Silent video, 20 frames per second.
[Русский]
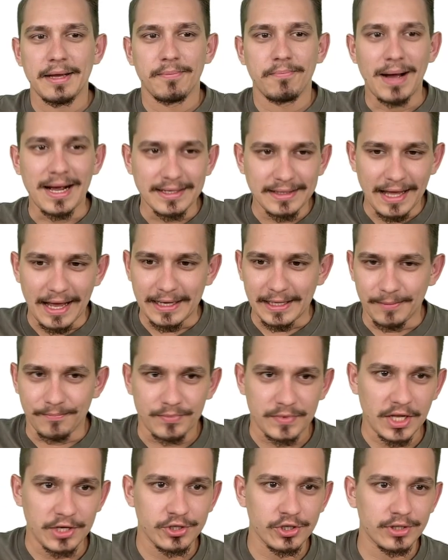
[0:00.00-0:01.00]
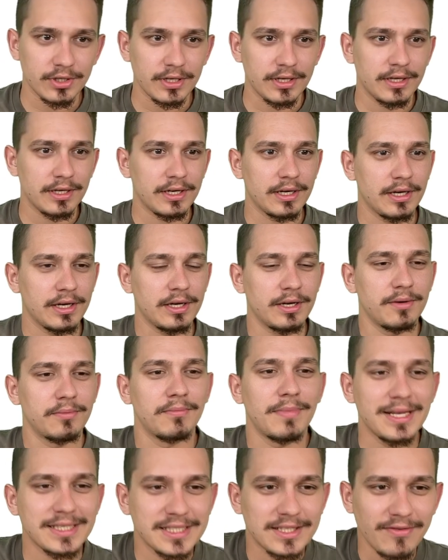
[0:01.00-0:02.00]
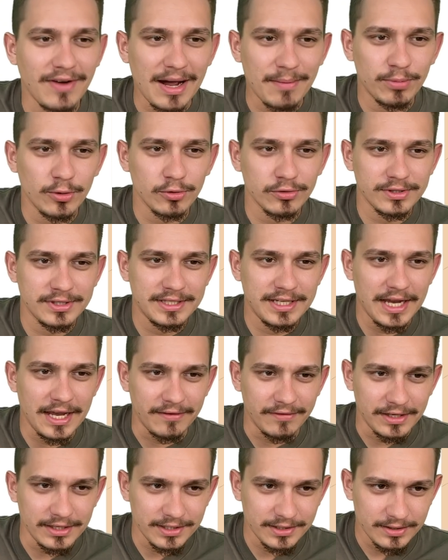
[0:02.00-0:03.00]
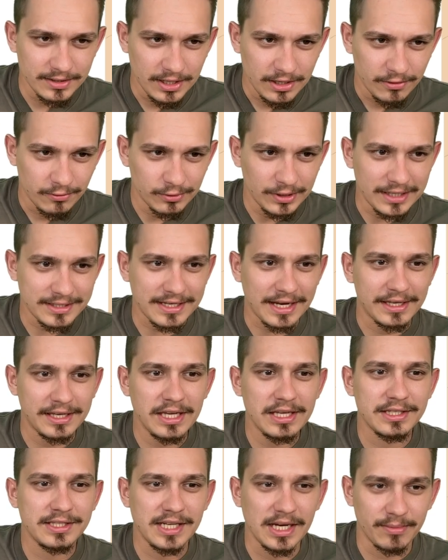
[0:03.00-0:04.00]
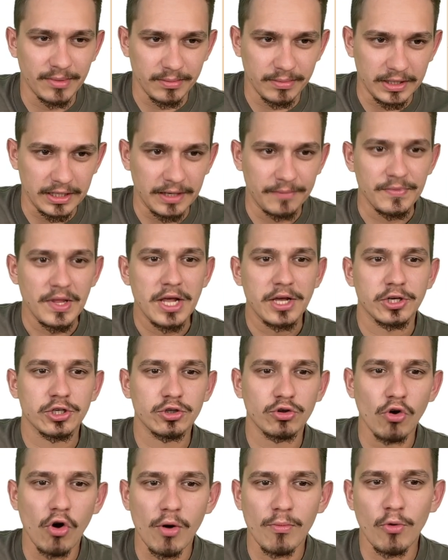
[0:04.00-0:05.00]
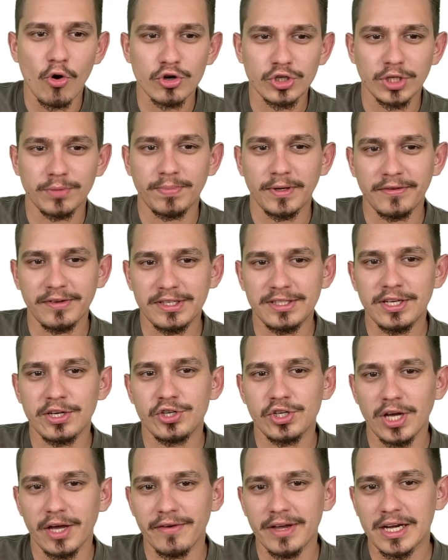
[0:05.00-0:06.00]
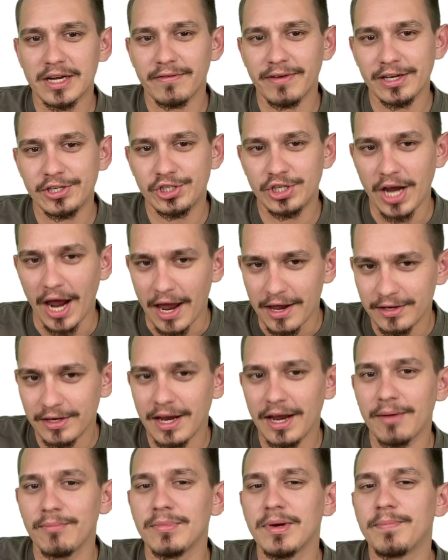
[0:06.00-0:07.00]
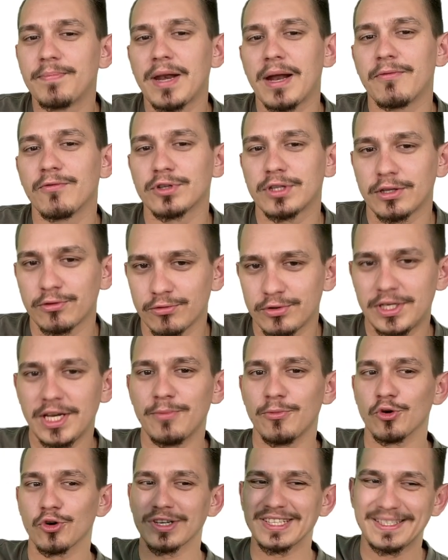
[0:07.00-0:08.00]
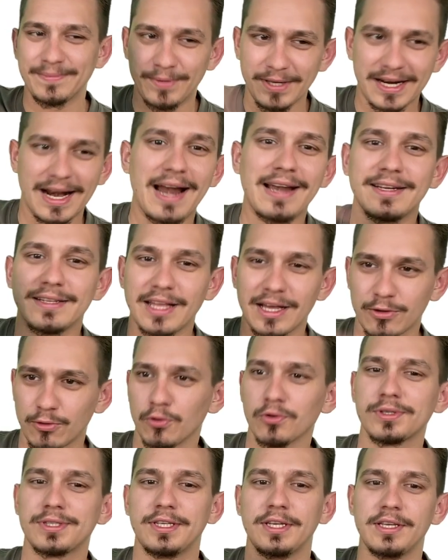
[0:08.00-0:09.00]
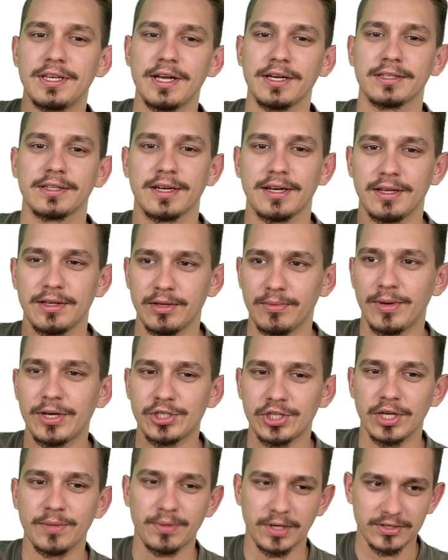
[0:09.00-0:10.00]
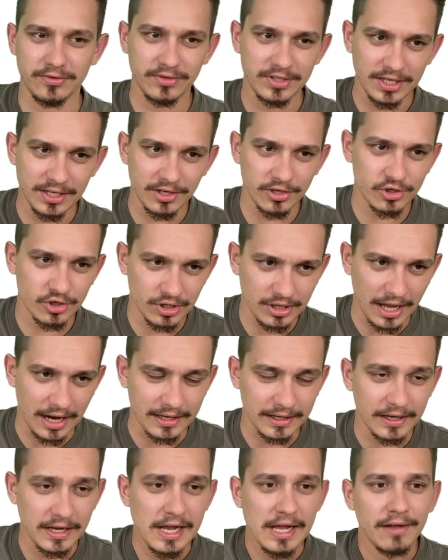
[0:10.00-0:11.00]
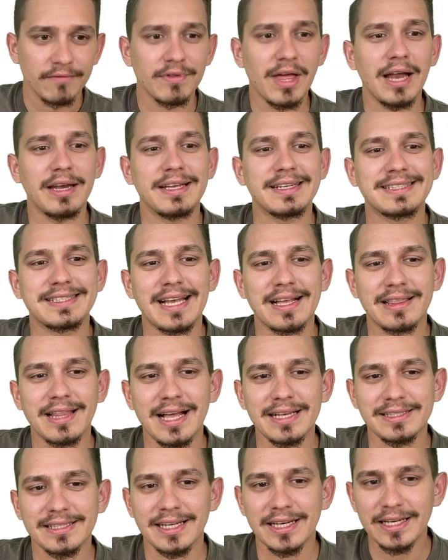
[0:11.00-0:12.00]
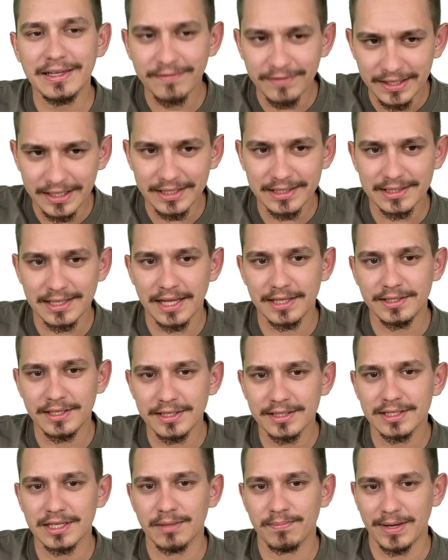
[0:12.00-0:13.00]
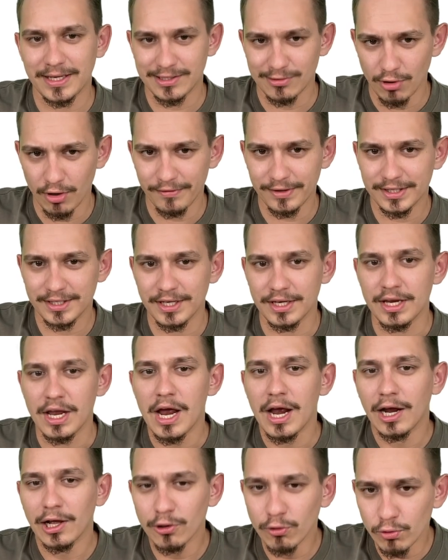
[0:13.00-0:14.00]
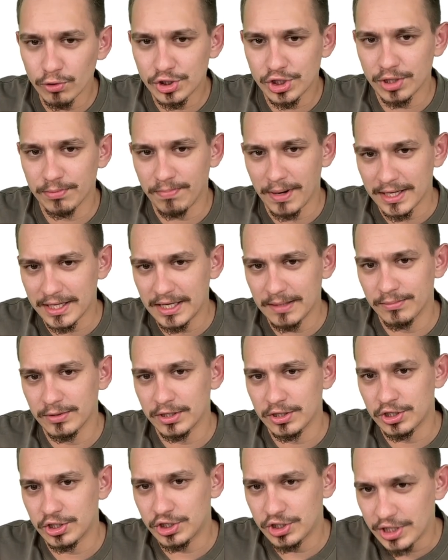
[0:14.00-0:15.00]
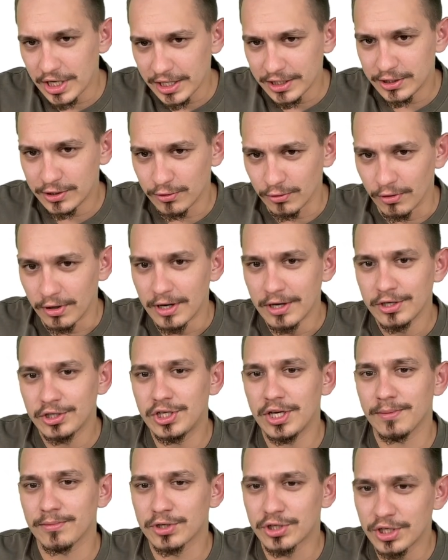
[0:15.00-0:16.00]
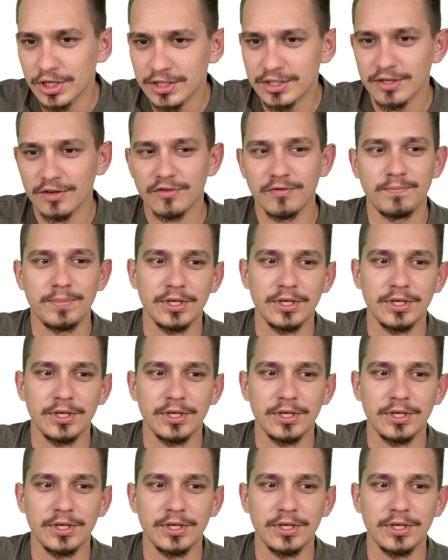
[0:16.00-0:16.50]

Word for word: Погнали. Значит, а, Москва плюс 9 у нас какие темы были? Что может привести человека в отчаяние? Мы прям вот эту тему разбирали на курсе и некоторые небольшие произведения читали. Далее, согласны ли вы с латинской пословицей «лучше погибнуть с честью, чем жить в